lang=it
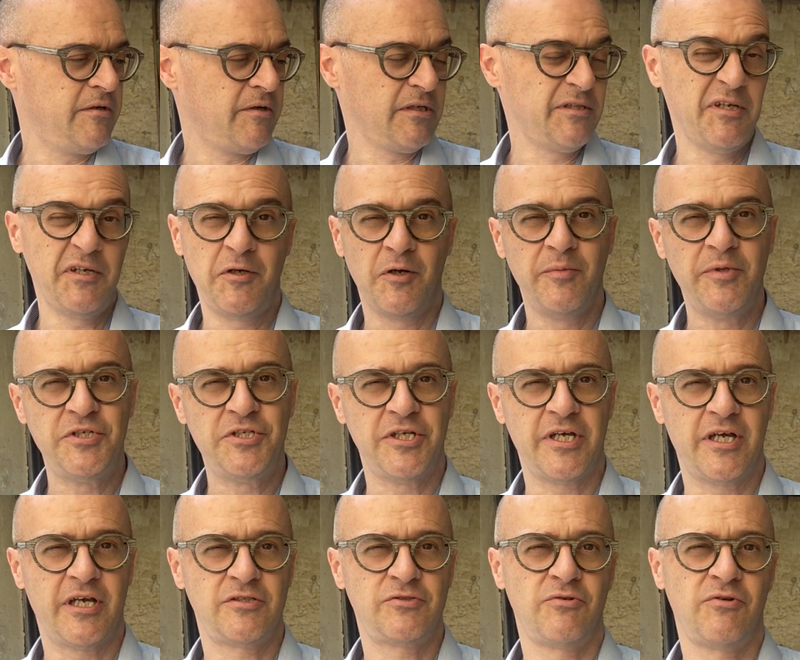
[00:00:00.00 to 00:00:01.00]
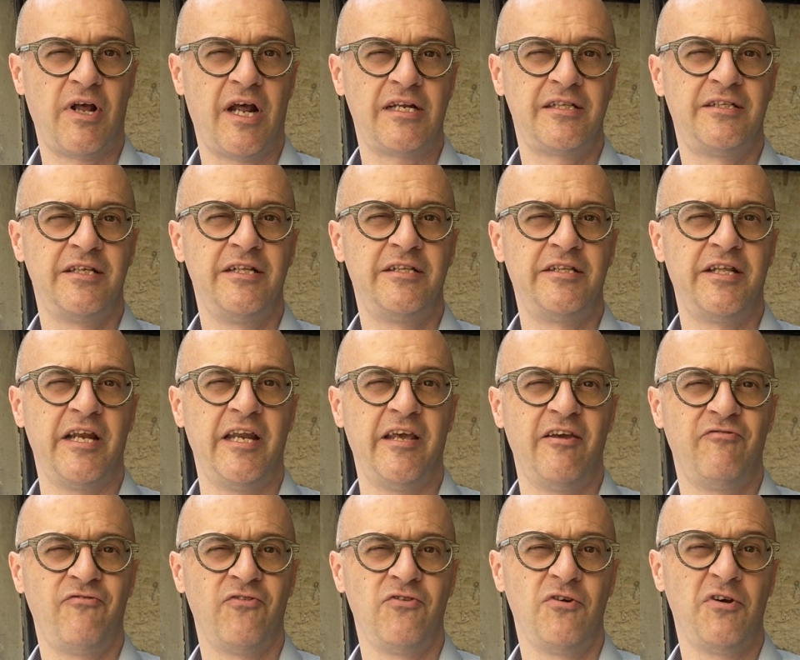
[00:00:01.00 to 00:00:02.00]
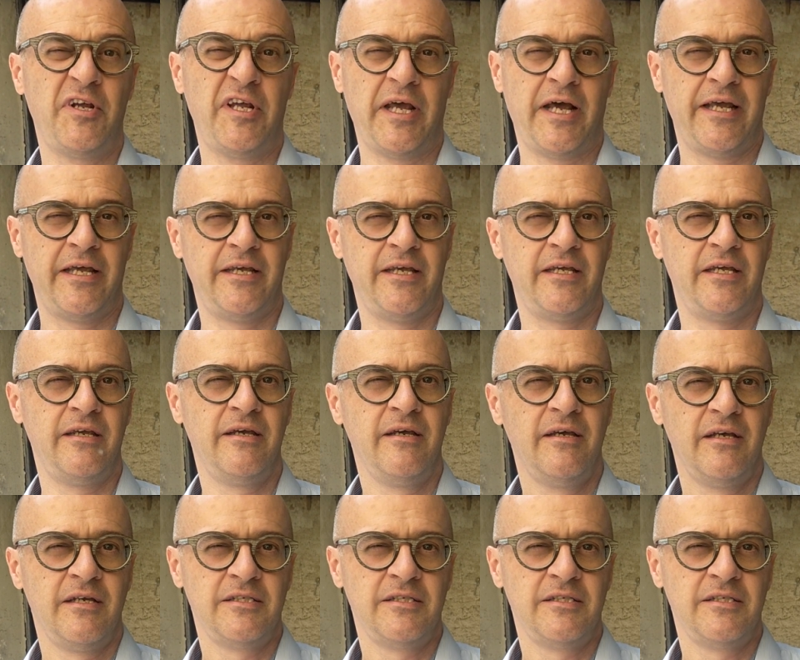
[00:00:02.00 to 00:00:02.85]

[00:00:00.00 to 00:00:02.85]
quando incomincia a suonarti il telefono che hai